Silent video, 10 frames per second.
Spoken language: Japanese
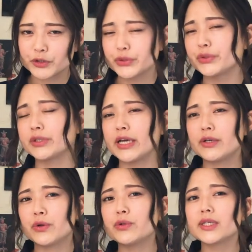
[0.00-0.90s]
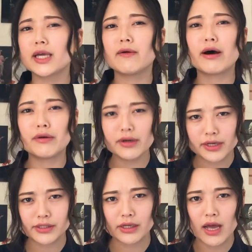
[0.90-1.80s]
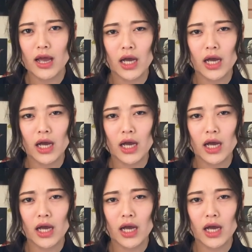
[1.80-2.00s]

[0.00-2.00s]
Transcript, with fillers: ちょっと業績悪いです